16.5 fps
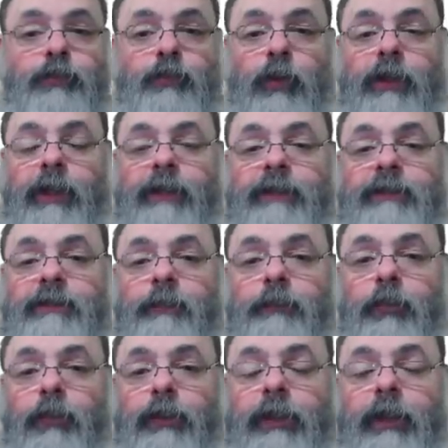moralista.
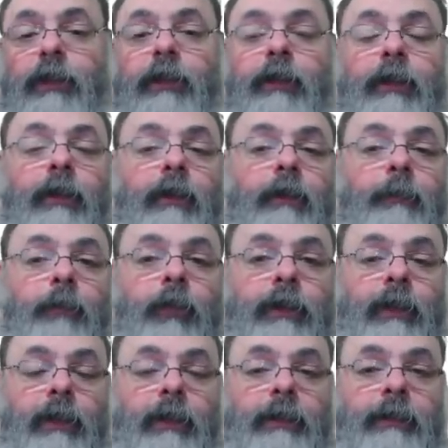Por quê? Porque
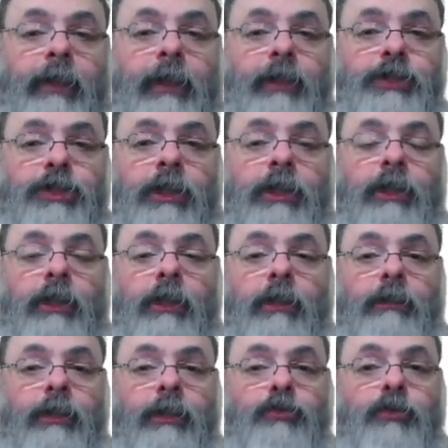porque desde que
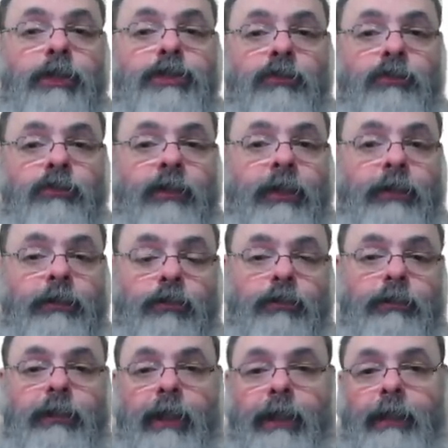desde o
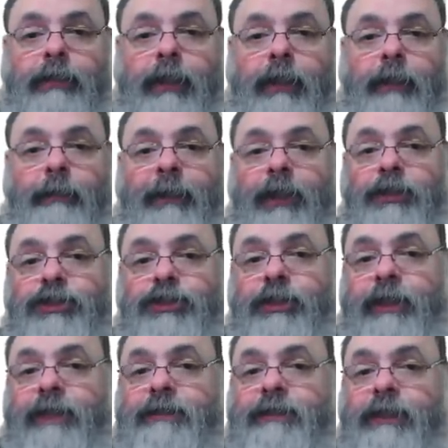advento da, da
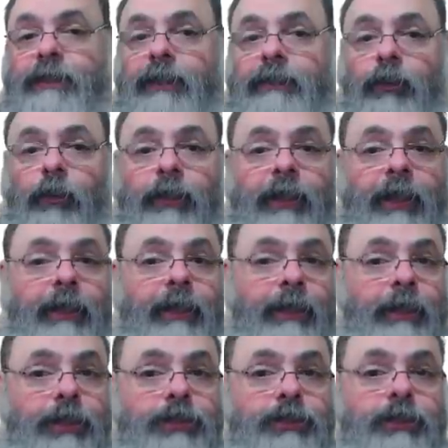emergência da teoria
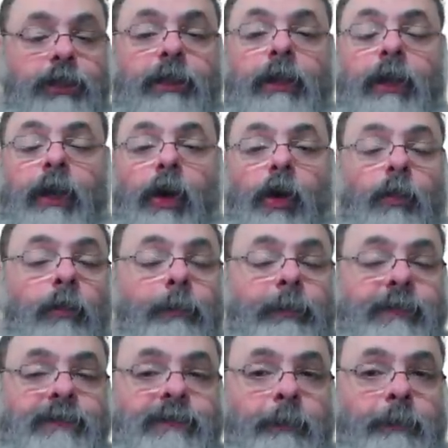crítica como
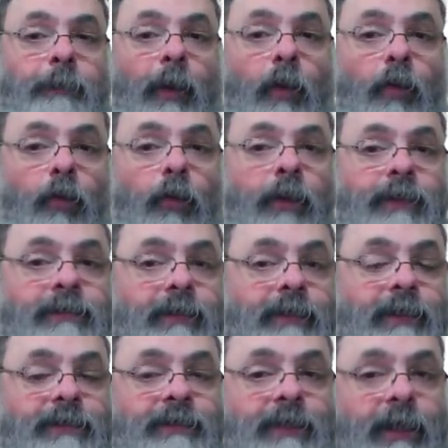principal coisa
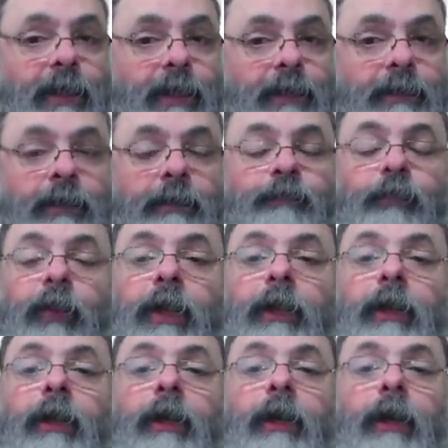na esquerda,
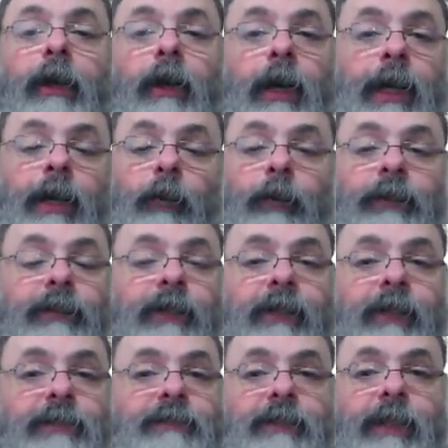é, o
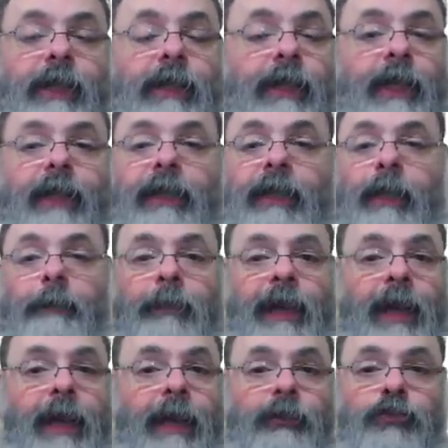interesse dela é
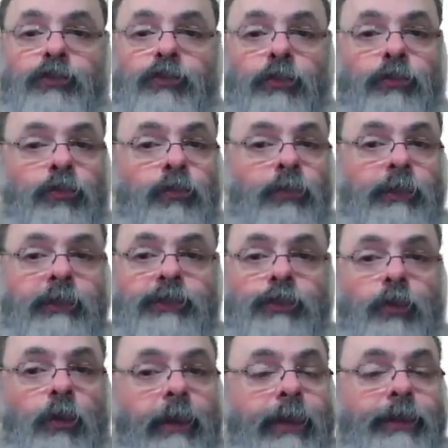quebrar estruturas de
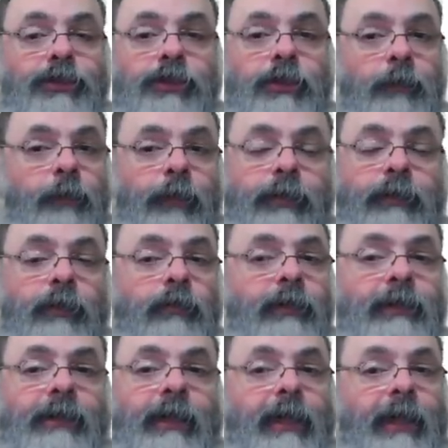qualquer tipo. Então não
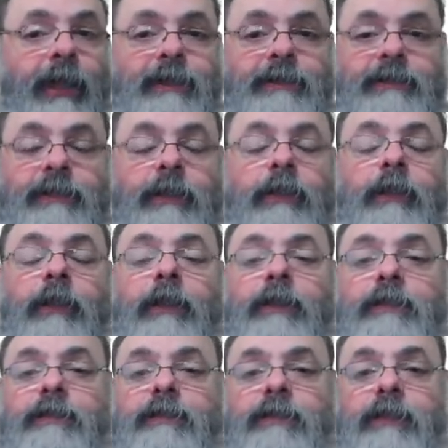interessa
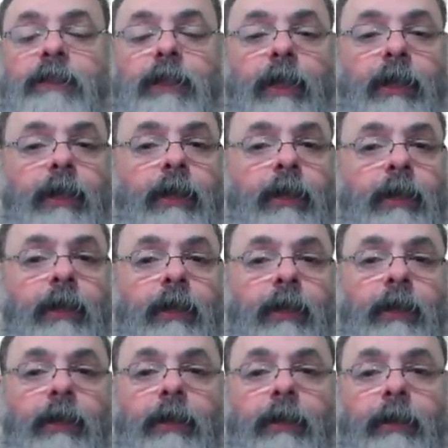se é, é,
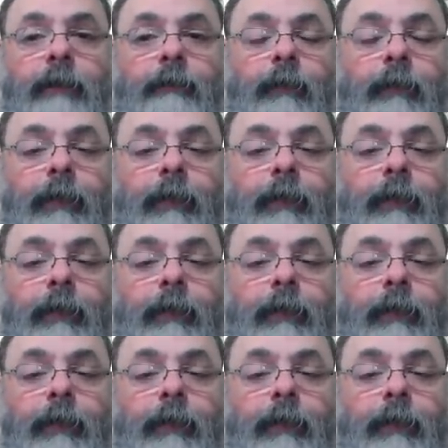é,